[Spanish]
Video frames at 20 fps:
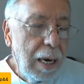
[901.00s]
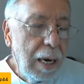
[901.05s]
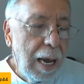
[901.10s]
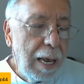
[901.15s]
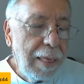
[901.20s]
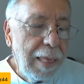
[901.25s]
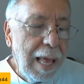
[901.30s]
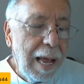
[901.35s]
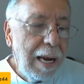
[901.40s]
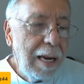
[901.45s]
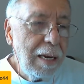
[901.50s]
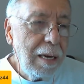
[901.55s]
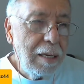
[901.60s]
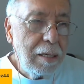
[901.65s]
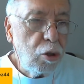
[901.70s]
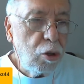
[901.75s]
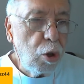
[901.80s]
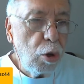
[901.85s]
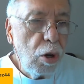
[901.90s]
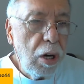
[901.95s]
canal
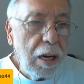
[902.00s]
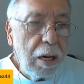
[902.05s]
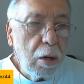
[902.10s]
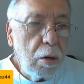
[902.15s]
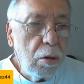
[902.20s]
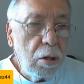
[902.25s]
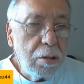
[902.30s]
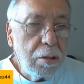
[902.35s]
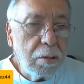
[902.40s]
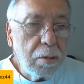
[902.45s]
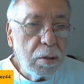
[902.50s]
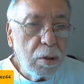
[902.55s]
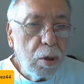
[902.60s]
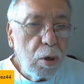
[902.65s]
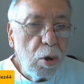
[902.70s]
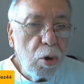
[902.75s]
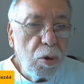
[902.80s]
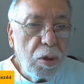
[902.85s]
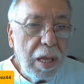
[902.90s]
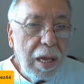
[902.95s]
histórico
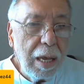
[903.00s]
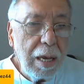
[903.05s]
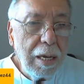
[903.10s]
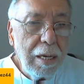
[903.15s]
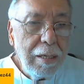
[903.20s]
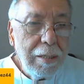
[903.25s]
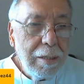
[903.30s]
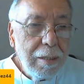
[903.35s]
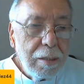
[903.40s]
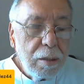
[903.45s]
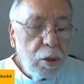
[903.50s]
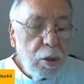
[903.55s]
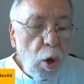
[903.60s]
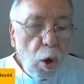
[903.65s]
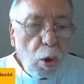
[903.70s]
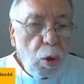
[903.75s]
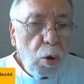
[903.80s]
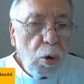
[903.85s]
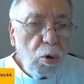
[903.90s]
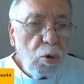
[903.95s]
donde
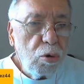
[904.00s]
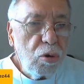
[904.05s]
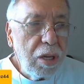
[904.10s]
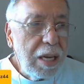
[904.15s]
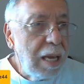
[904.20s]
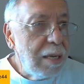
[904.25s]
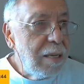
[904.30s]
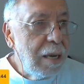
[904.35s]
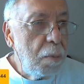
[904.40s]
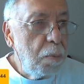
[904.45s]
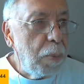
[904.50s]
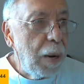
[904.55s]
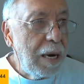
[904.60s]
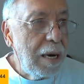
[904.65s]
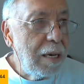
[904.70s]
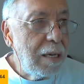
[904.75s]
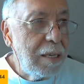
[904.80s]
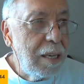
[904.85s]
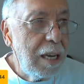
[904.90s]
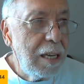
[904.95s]
todos los días
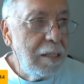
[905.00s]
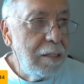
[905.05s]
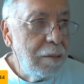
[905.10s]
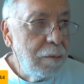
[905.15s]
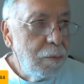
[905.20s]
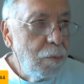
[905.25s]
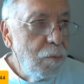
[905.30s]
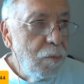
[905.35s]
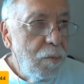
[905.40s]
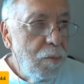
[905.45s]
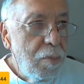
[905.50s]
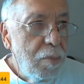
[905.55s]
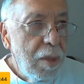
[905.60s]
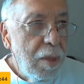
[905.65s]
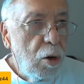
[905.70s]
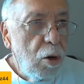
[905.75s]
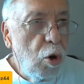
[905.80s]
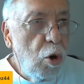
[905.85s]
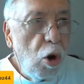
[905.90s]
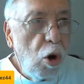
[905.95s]
aparecen
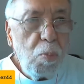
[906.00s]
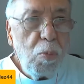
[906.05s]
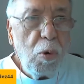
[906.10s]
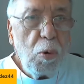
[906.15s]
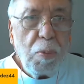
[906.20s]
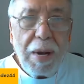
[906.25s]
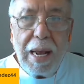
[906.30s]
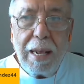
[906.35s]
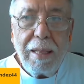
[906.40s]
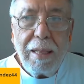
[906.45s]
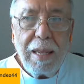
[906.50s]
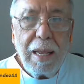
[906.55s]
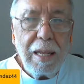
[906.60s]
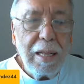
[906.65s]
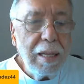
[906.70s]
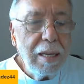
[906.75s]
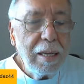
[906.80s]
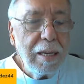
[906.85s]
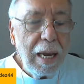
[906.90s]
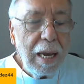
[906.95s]
cómo
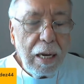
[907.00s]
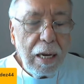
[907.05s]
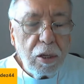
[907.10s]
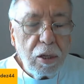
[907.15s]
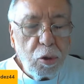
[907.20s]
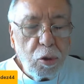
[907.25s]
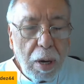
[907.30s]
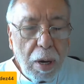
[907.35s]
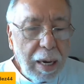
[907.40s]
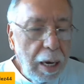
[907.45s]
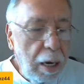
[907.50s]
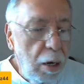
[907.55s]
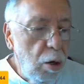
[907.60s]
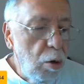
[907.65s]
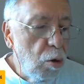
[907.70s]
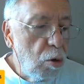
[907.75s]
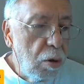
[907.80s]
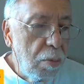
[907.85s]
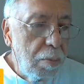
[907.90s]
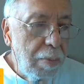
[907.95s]
venden esto, aquello y
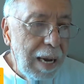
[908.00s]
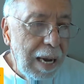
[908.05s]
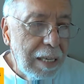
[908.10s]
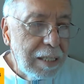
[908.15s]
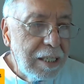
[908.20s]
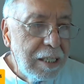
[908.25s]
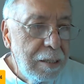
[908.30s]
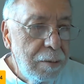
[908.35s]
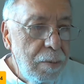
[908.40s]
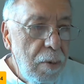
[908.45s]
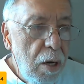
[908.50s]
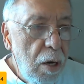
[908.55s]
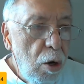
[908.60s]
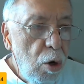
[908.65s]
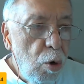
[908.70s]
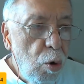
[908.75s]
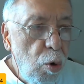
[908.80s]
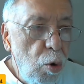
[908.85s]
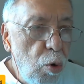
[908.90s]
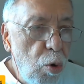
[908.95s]
lo demás,
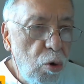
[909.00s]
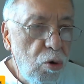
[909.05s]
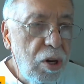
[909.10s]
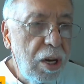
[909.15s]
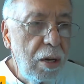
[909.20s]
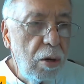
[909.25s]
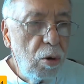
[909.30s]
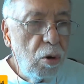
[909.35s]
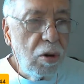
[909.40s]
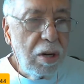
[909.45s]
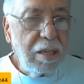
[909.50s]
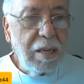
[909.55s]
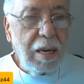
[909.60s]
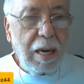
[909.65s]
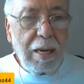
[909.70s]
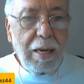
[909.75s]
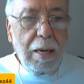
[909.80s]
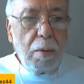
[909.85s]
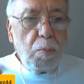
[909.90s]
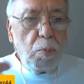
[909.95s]
unos señores
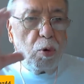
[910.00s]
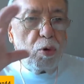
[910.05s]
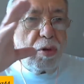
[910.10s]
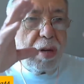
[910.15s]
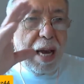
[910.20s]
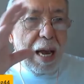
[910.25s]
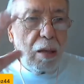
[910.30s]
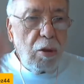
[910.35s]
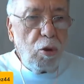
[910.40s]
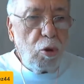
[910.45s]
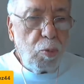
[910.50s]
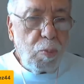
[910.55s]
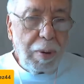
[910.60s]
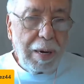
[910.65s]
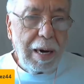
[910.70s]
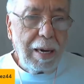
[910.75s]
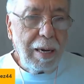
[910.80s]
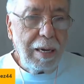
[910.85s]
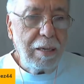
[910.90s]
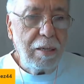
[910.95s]
ahí embosados
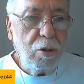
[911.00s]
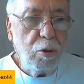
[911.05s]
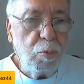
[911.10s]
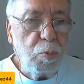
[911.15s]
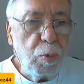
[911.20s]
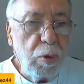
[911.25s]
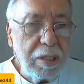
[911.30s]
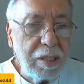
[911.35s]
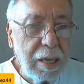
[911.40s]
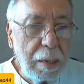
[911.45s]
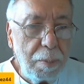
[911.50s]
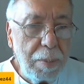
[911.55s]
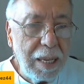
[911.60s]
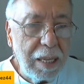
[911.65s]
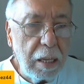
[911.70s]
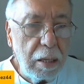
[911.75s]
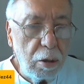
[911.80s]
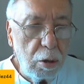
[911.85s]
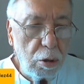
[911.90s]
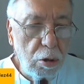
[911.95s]
para que
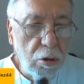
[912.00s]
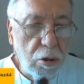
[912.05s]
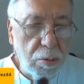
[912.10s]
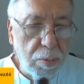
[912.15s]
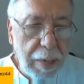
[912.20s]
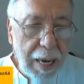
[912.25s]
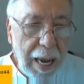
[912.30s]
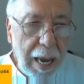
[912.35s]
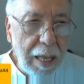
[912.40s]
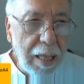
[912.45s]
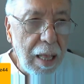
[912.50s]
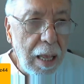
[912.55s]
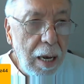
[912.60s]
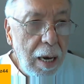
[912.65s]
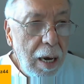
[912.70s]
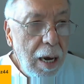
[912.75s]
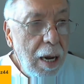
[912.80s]
supuestamente no los vean,